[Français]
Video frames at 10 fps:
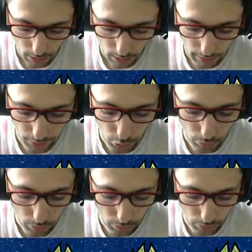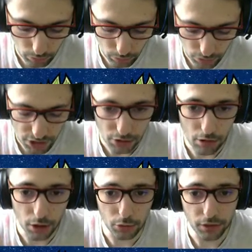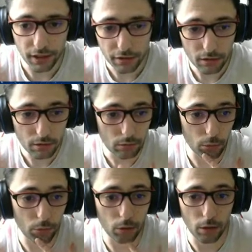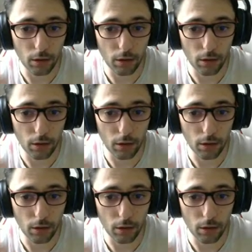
avec une, single et une DS, donc euh,